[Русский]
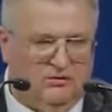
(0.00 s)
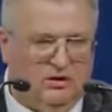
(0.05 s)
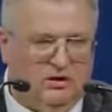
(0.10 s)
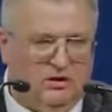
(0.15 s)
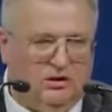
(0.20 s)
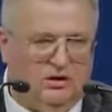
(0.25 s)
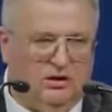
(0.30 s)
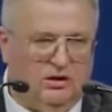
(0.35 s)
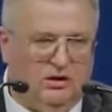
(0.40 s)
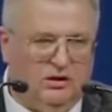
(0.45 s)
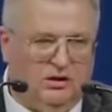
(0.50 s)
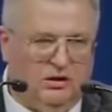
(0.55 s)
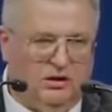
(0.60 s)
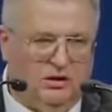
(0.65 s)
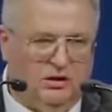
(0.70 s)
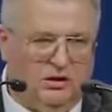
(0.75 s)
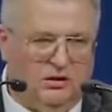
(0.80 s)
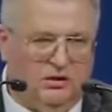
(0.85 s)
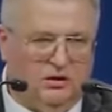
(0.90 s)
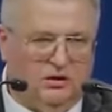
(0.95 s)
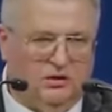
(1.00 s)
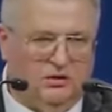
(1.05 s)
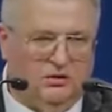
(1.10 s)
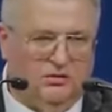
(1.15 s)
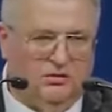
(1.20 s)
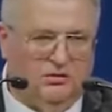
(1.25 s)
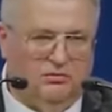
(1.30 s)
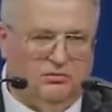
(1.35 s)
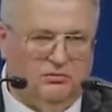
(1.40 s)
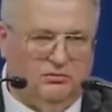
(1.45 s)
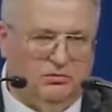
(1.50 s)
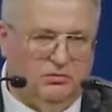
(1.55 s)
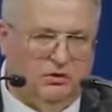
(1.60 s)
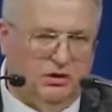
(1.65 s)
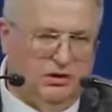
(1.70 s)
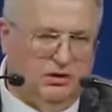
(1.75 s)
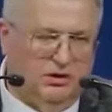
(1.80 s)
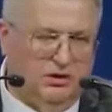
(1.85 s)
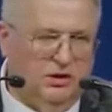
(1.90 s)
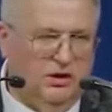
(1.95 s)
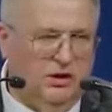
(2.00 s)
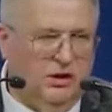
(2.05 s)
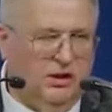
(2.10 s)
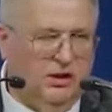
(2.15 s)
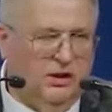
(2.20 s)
внерегиональных игроков туда